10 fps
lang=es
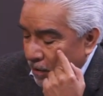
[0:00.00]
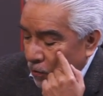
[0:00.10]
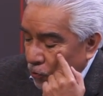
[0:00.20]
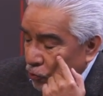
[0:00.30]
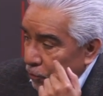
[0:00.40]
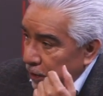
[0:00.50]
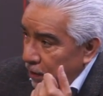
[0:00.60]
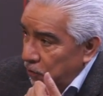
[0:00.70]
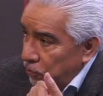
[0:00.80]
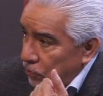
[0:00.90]
Los
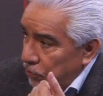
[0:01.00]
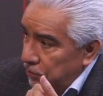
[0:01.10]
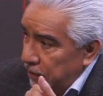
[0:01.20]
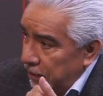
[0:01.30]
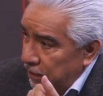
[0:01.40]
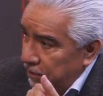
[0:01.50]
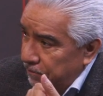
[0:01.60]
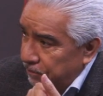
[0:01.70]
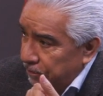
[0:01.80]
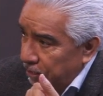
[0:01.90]
gobiernos de
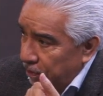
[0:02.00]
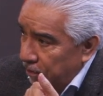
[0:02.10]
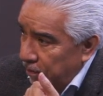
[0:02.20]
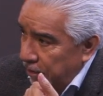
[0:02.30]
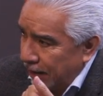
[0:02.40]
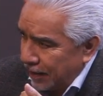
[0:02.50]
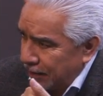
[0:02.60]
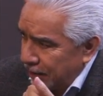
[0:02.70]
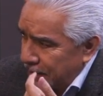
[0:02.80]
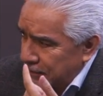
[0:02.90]

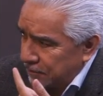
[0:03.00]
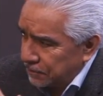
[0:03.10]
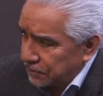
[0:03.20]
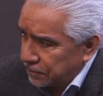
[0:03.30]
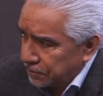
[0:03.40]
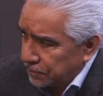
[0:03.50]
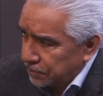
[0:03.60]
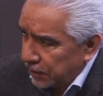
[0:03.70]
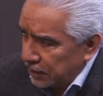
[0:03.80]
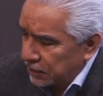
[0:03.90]
Cárdenas,
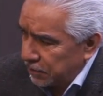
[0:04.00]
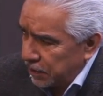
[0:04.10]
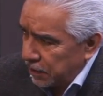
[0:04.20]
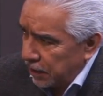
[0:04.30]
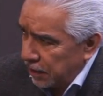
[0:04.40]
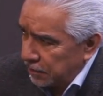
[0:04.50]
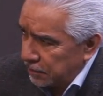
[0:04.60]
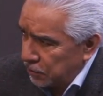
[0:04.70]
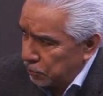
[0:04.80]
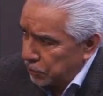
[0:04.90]
Echeverría,
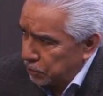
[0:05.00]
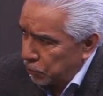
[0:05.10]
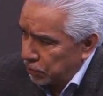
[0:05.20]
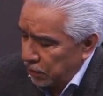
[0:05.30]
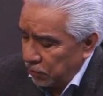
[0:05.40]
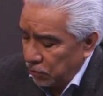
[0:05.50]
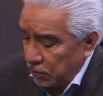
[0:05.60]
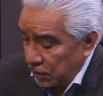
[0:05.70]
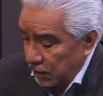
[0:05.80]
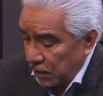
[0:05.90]
López Portillo
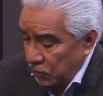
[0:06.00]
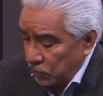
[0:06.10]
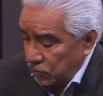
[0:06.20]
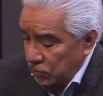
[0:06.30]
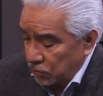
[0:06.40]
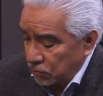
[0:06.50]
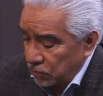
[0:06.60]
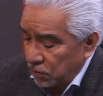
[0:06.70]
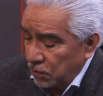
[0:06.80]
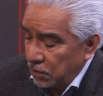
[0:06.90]
y algunos otros
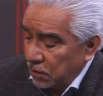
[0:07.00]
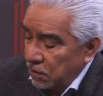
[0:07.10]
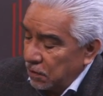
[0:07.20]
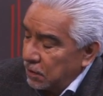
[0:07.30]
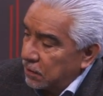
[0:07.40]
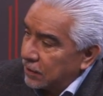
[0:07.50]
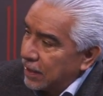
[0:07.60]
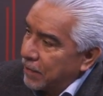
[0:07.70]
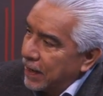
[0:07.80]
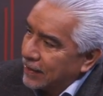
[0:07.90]

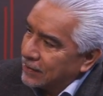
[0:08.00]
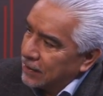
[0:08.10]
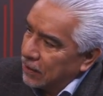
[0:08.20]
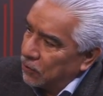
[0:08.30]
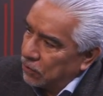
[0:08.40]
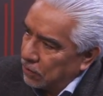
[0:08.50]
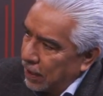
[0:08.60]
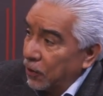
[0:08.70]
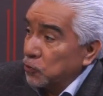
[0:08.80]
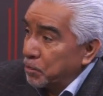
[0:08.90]
daban asilo
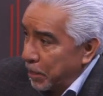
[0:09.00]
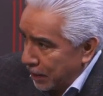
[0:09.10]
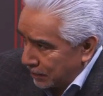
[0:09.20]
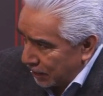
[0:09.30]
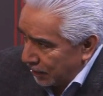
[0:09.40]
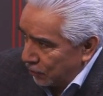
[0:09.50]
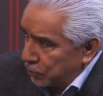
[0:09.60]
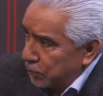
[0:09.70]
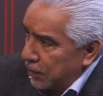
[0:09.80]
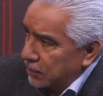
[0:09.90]
a los
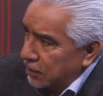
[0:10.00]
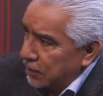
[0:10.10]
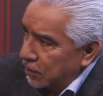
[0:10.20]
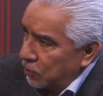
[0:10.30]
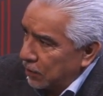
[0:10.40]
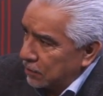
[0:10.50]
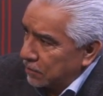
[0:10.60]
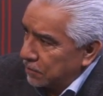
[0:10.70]
perseguidos por las dictaduras.